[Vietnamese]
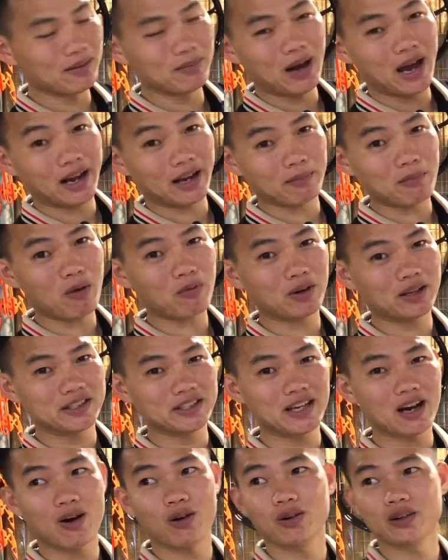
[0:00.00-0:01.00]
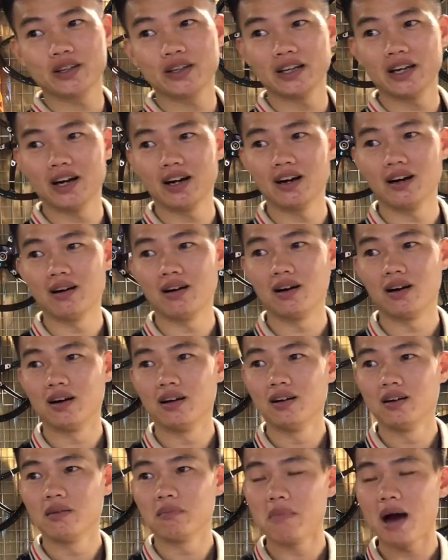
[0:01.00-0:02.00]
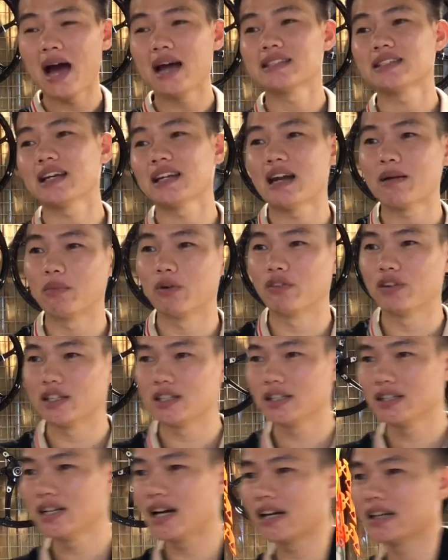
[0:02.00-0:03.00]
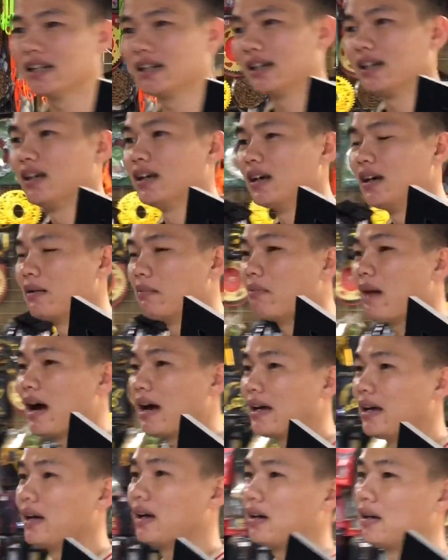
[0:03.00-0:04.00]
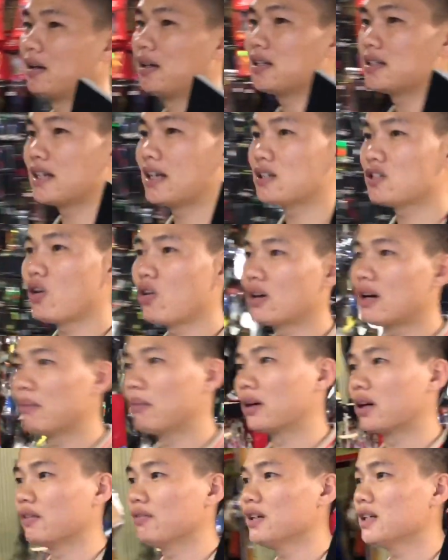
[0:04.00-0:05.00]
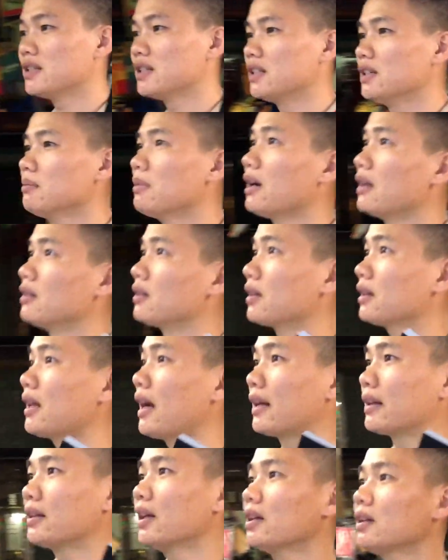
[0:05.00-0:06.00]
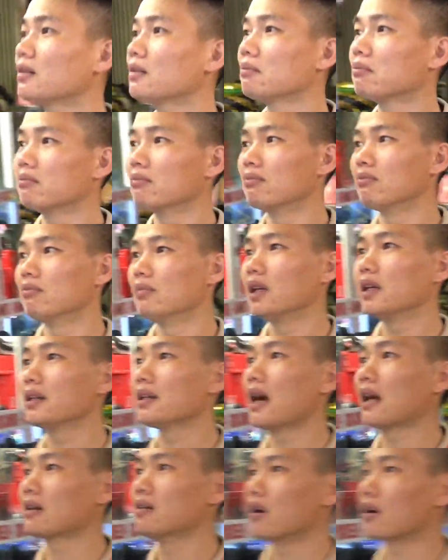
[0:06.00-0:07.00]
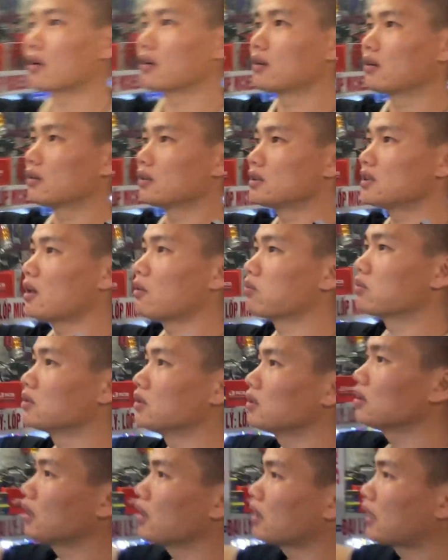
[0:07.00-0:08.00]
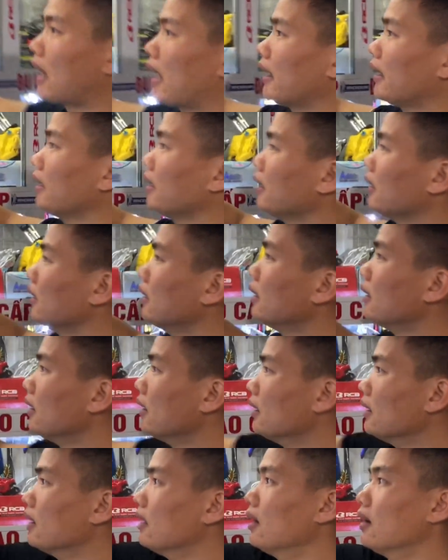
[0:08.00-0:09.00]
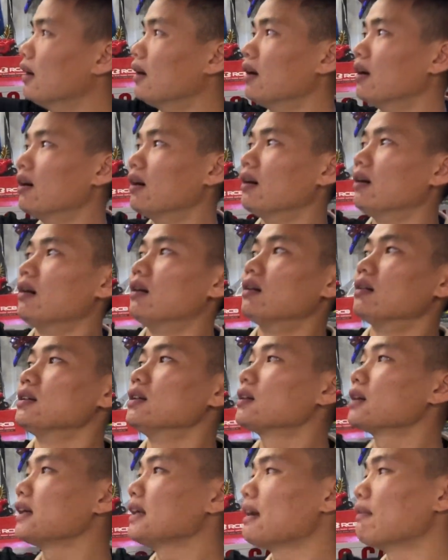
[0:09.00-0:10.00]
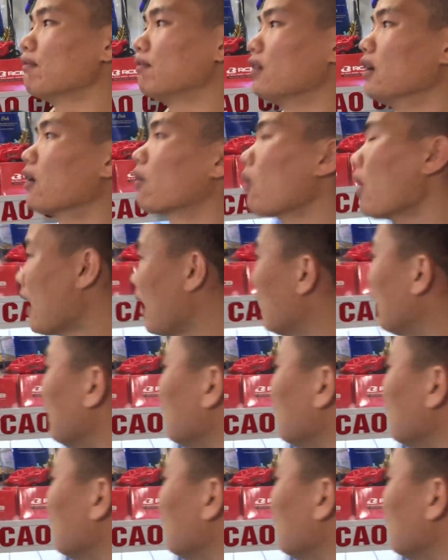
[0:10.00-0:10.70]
thêm hai cái móc để treo thì uh, mai sẽ nằm ở vị trí này mai uh, lĩnh sẽ cho nằm ở cái vị trí mà những cái thành tích ừ, lĩnh đạt được trong những ờ, cái uh, những cái năm vừa qua